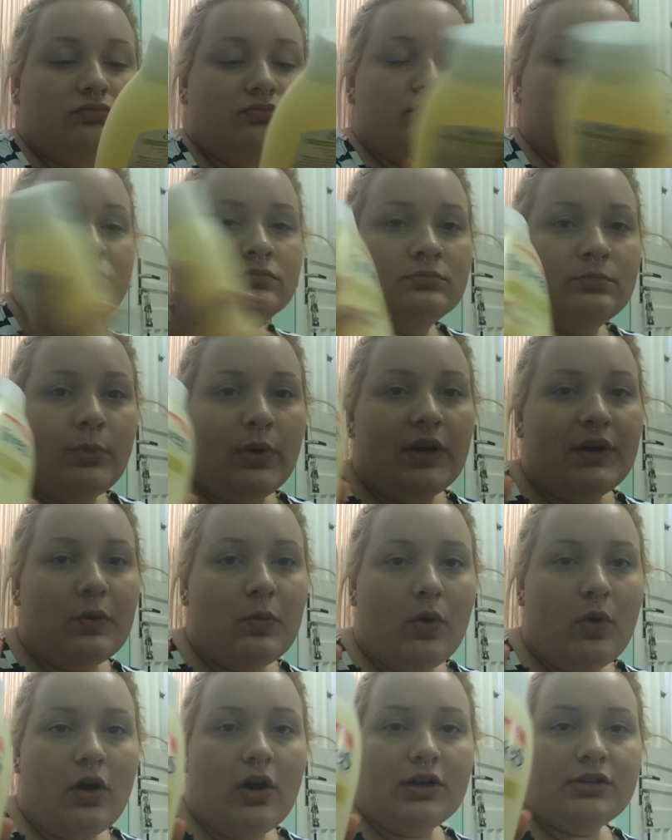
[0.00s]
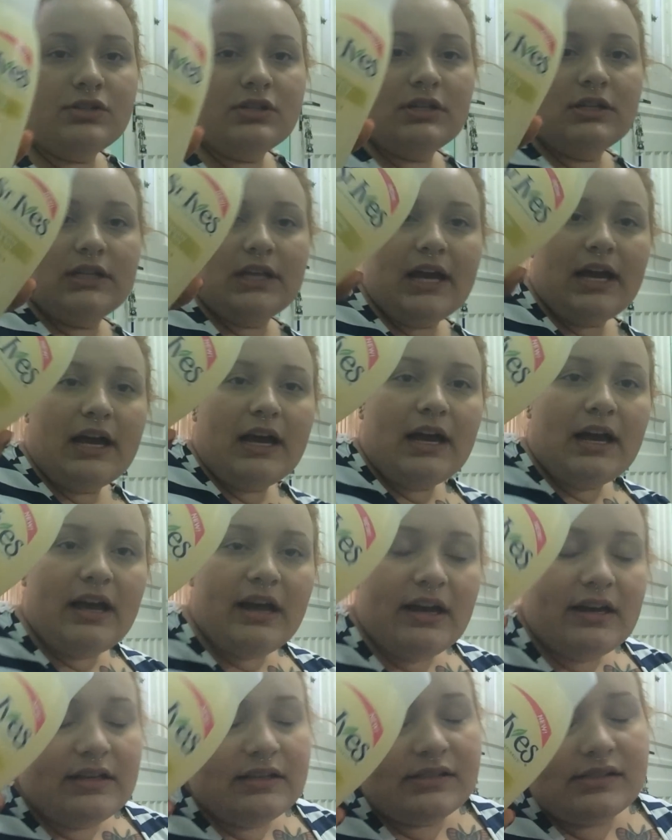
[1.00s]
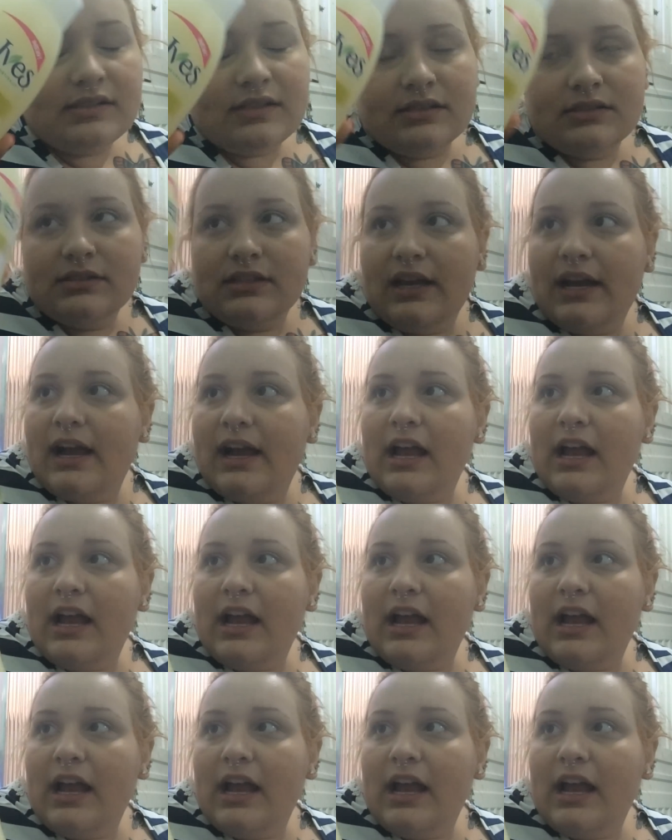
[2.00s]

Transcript: um body wash da St.